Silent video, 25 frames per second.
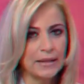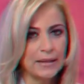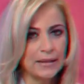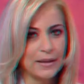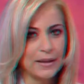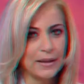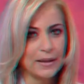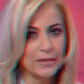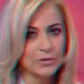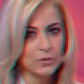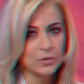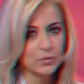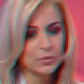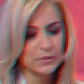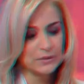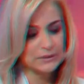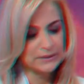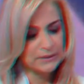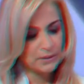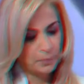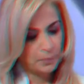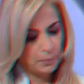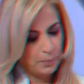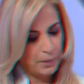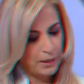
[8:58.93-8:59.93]
eh, hanno
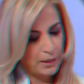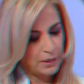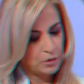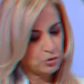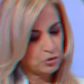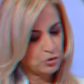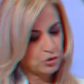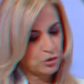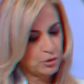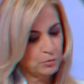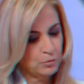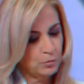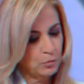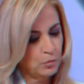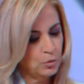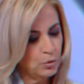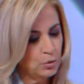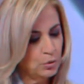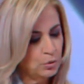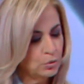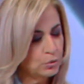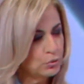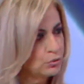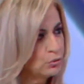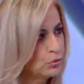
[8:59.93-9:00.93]
questa pancia
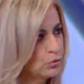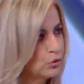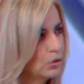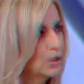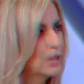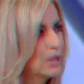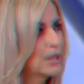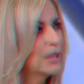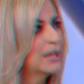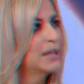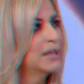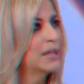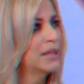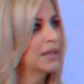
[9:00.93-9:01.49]
molto Ahimè.